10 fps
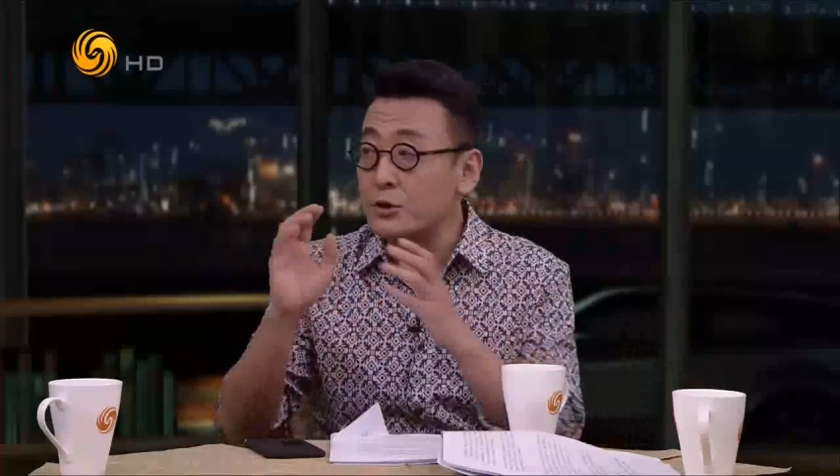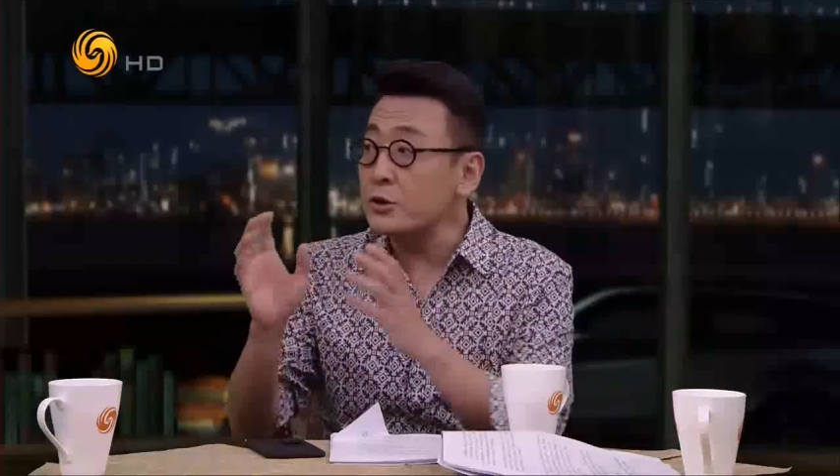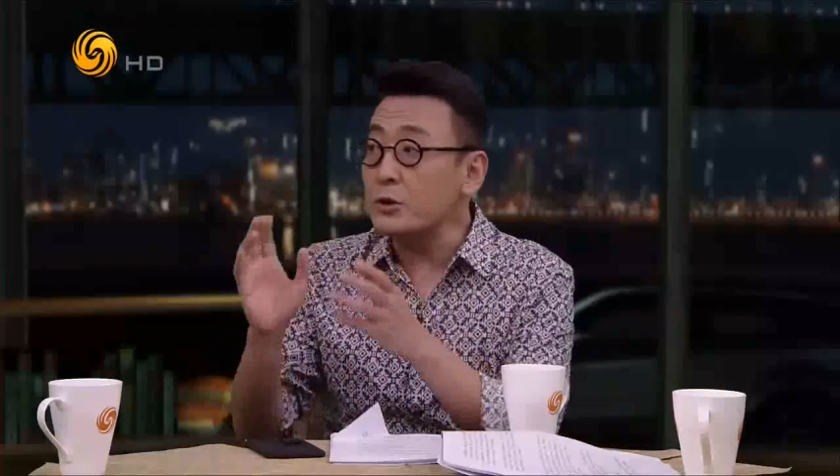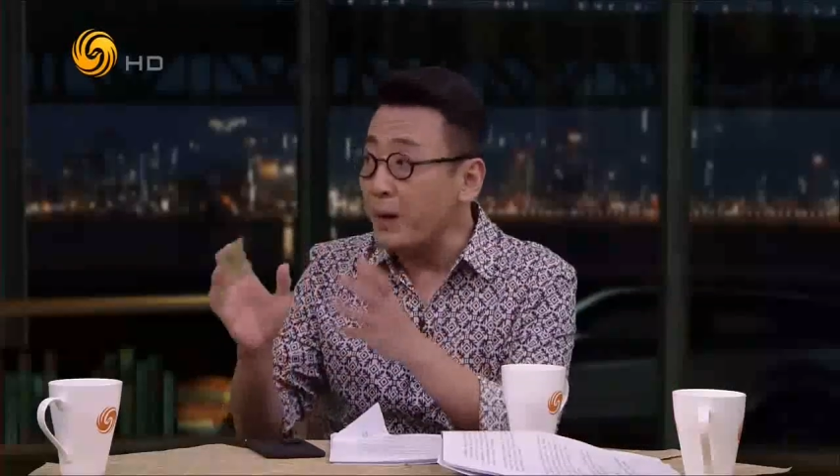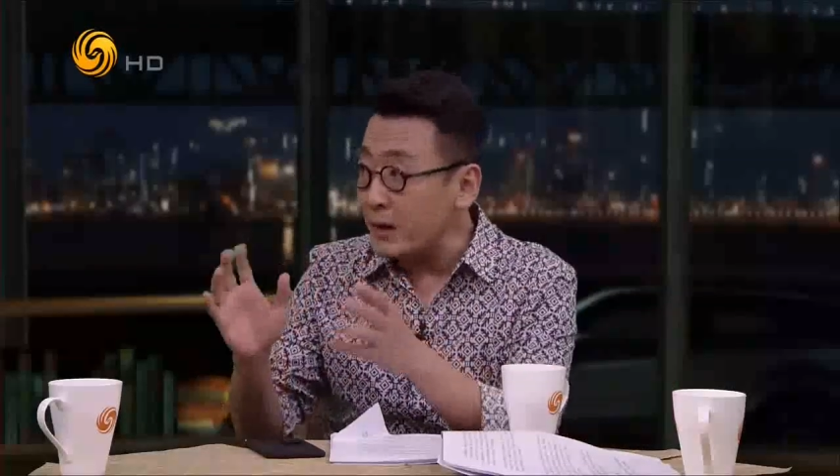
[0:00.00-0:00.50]

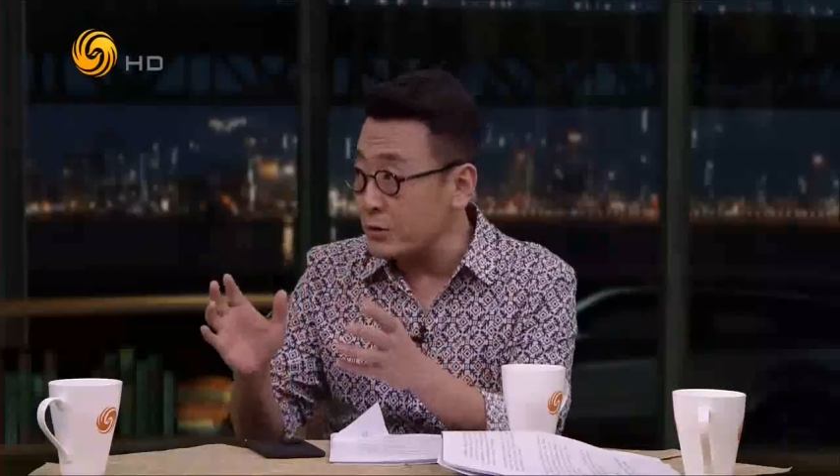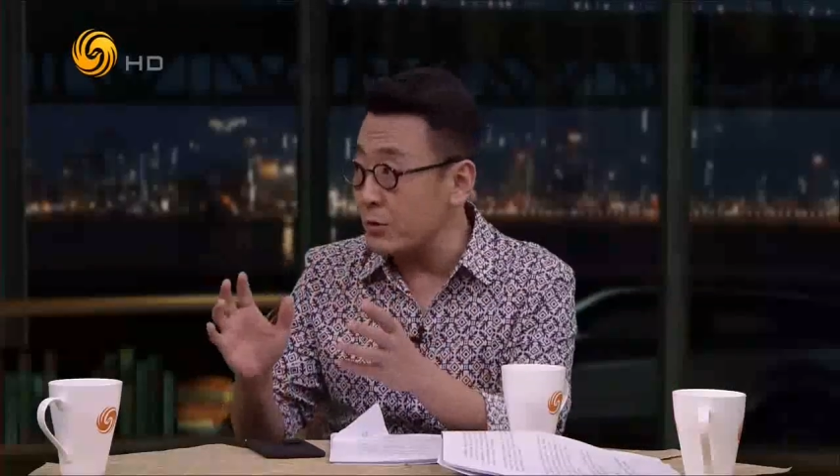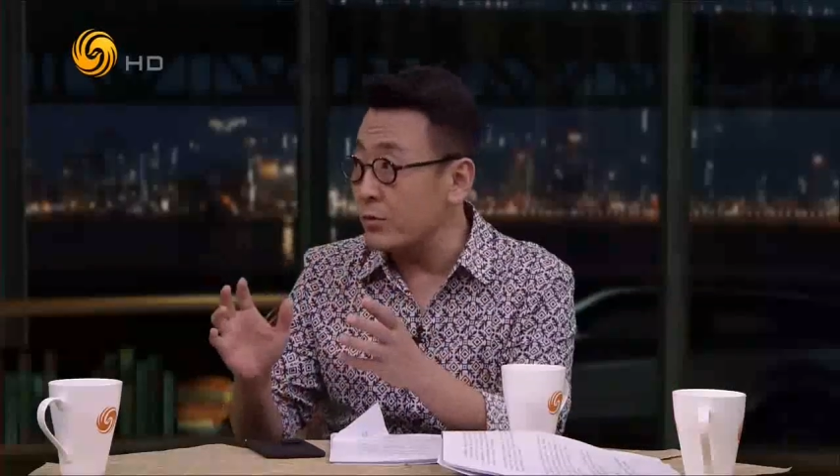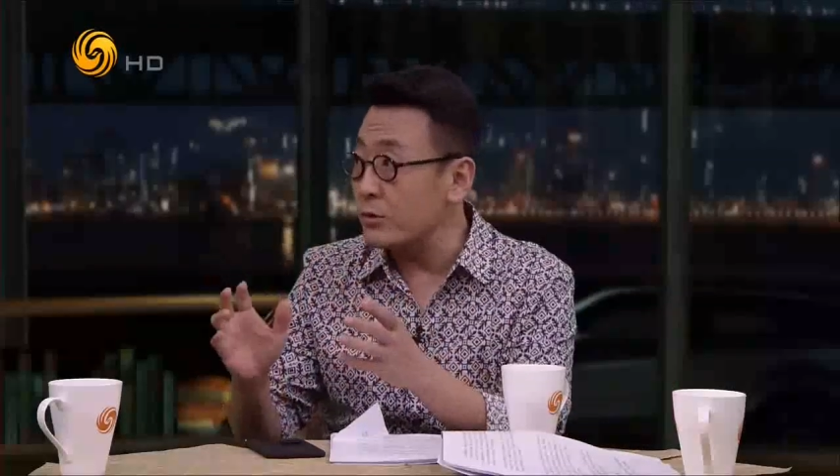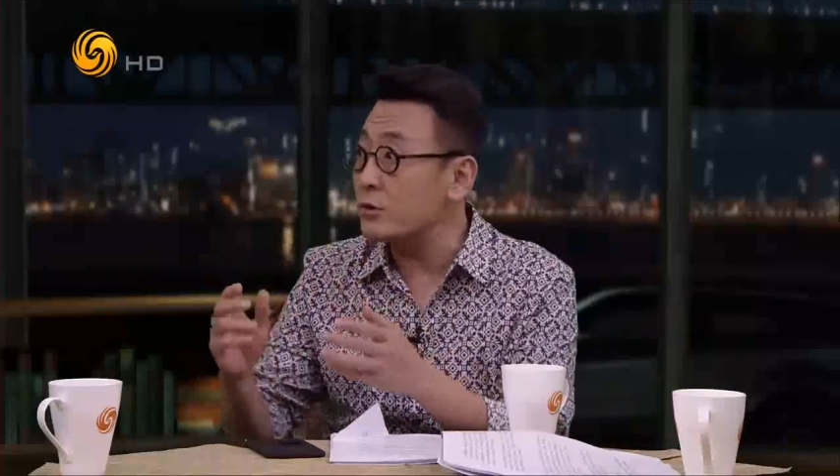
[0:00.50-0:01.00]
十之八
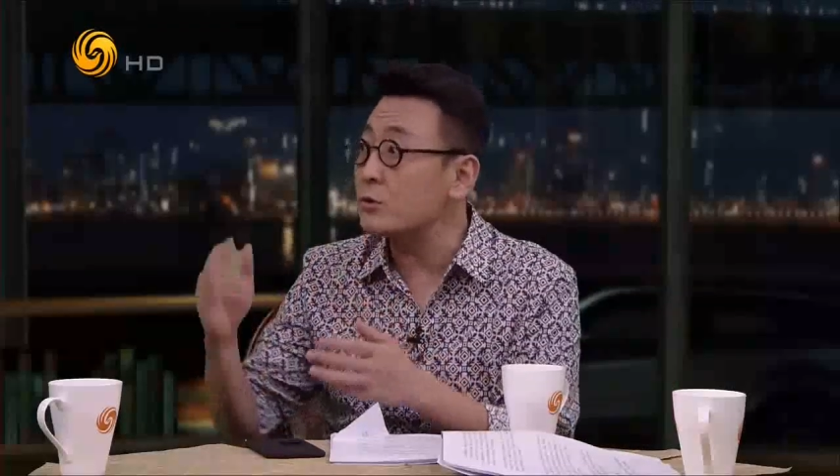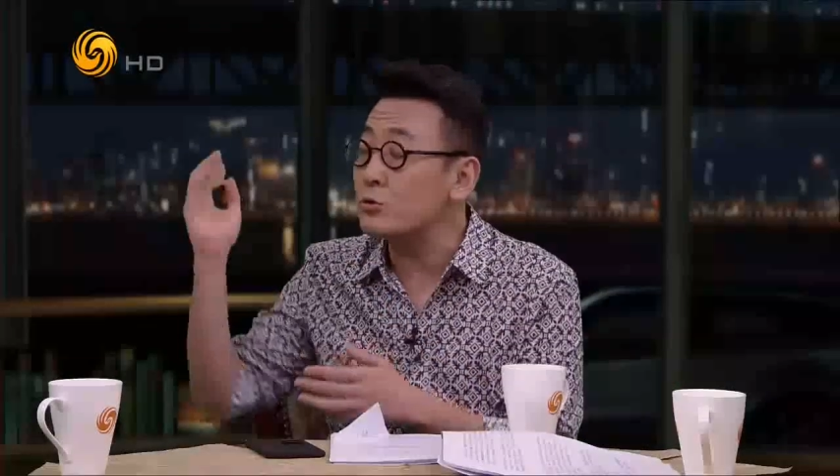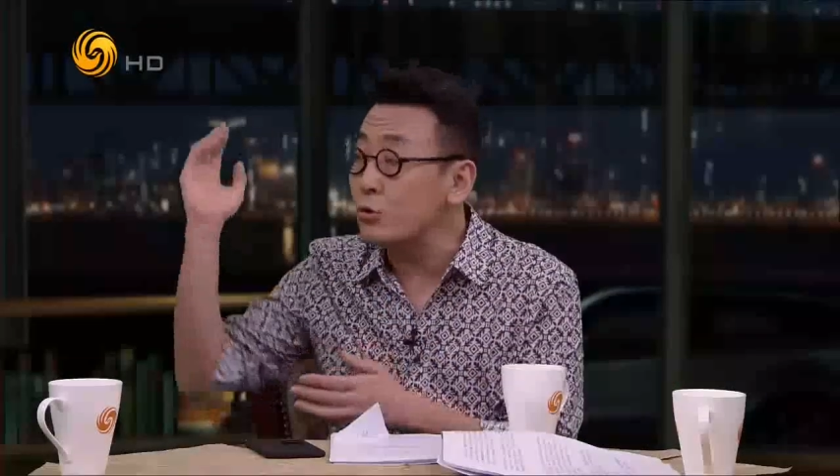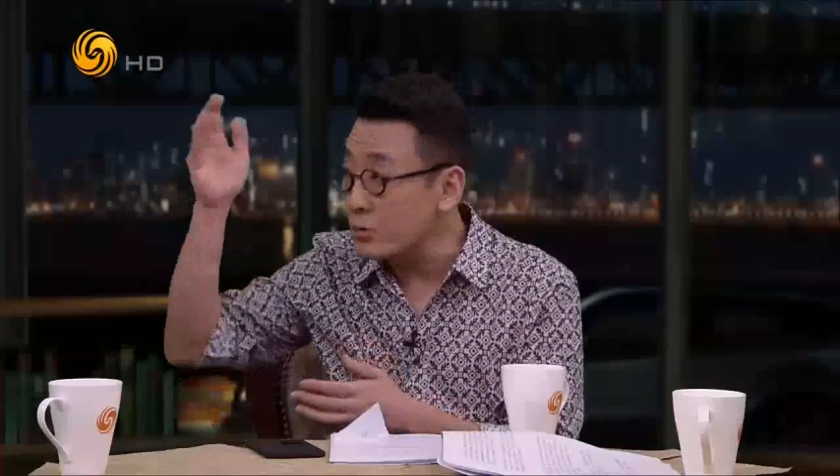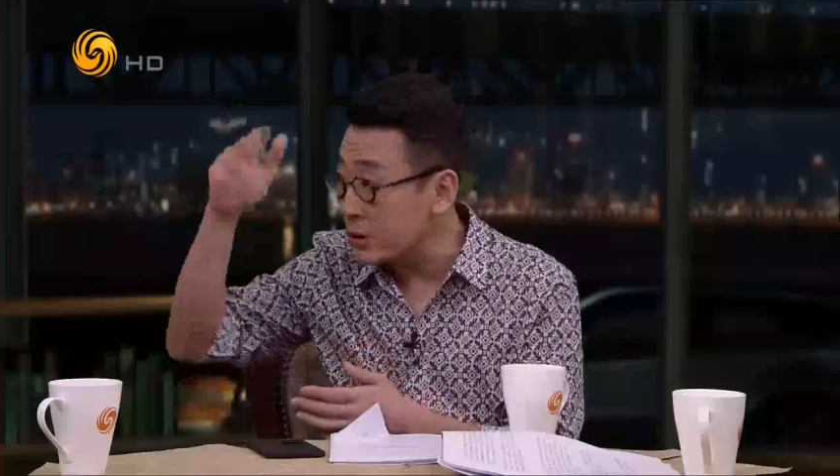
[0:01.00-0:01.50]
九是
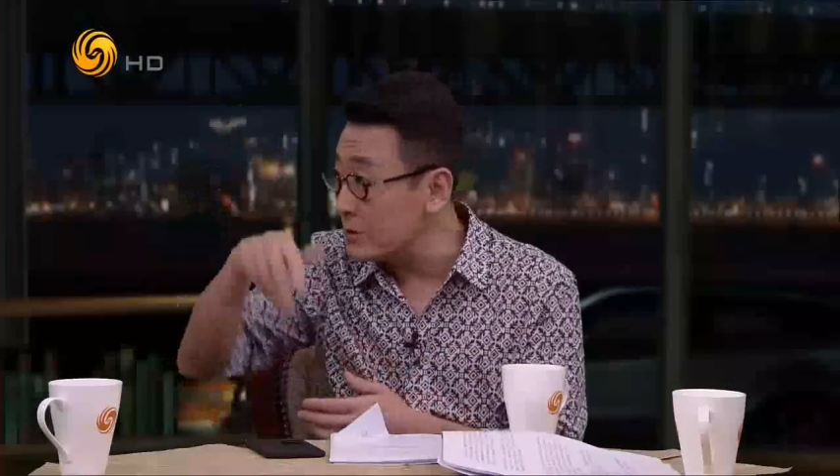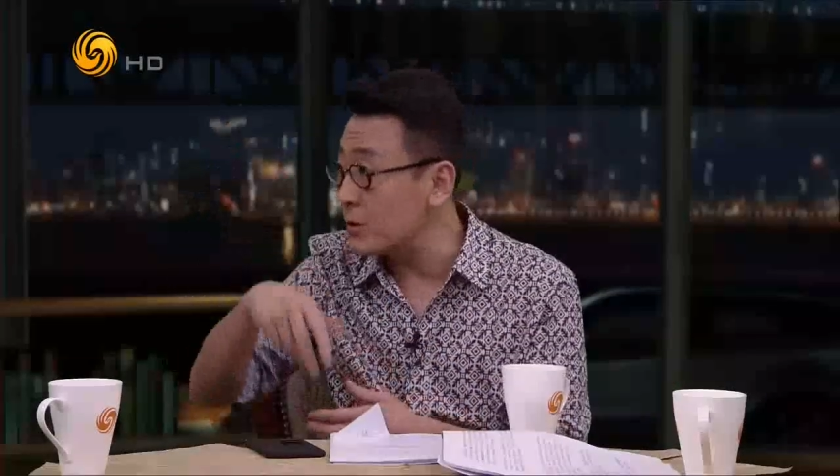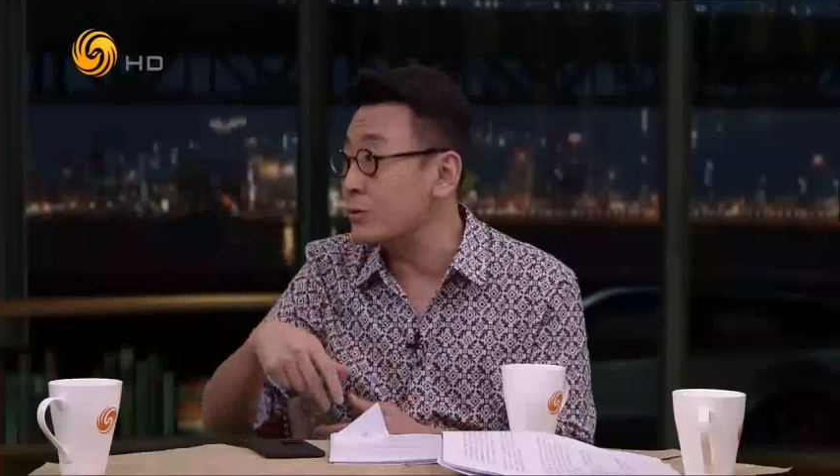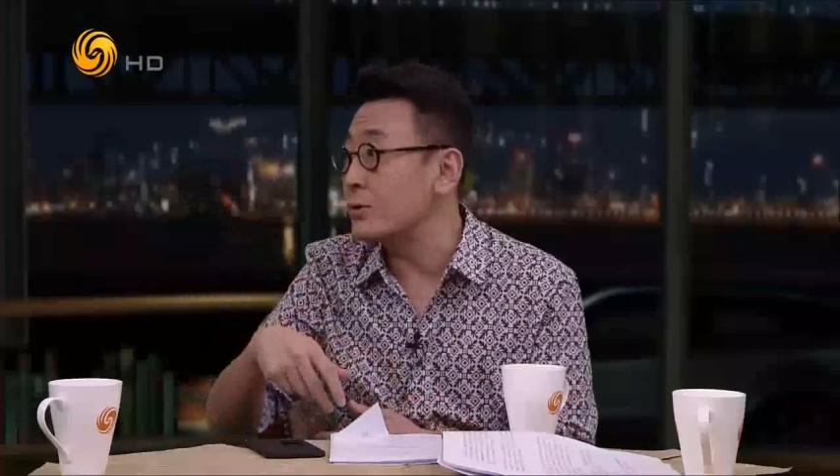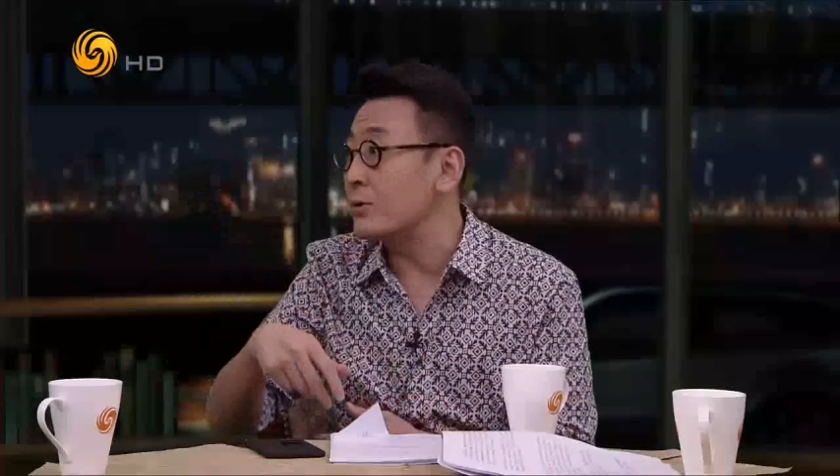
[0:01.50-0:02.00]
宋人
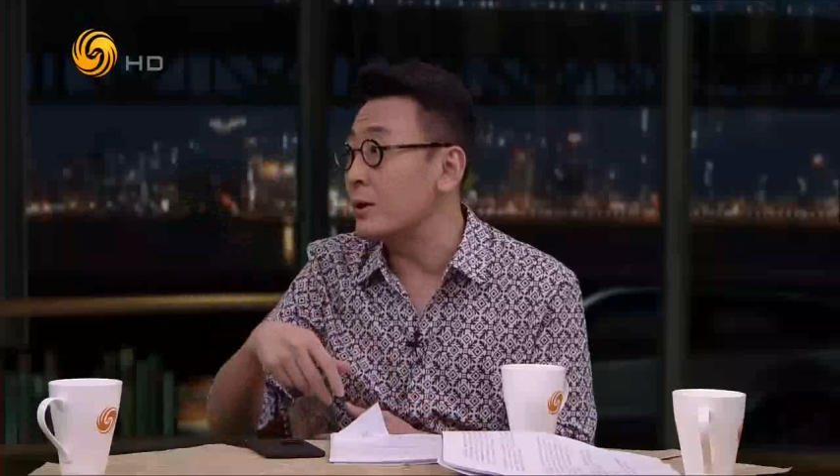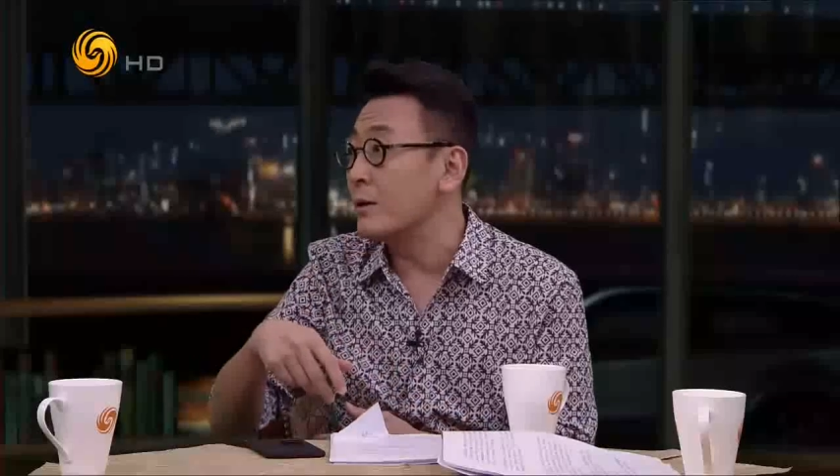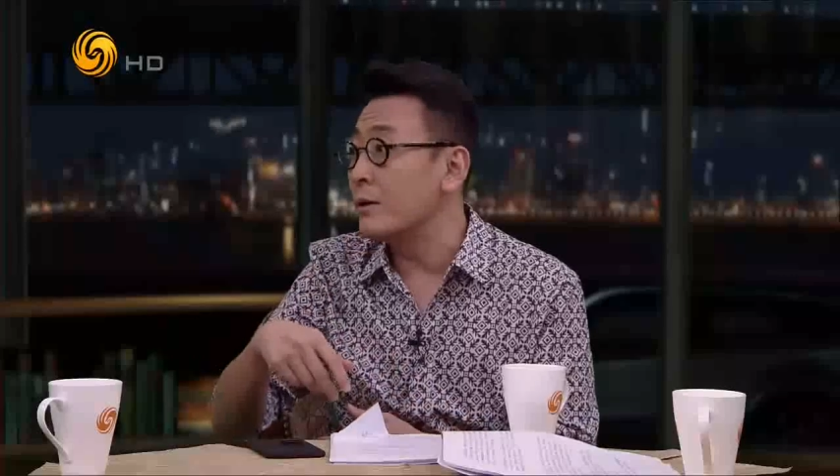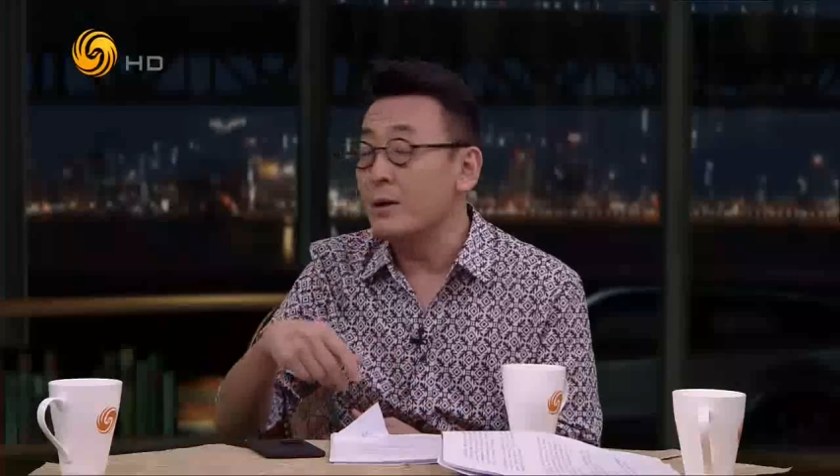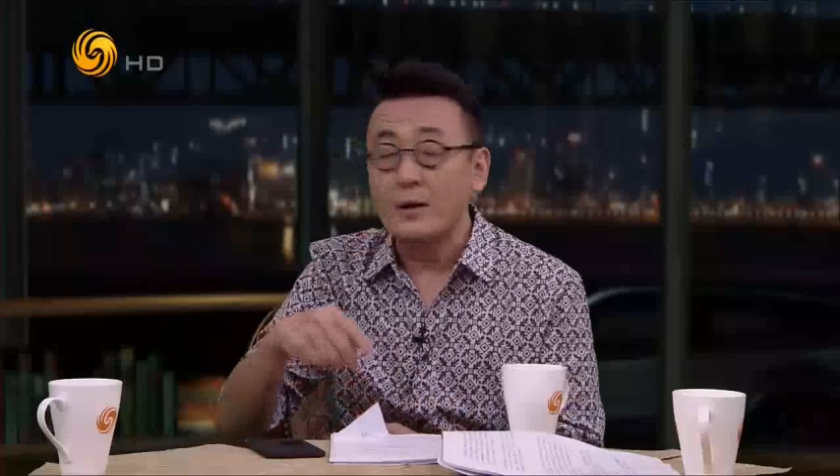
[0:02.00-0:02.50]
造就的，对。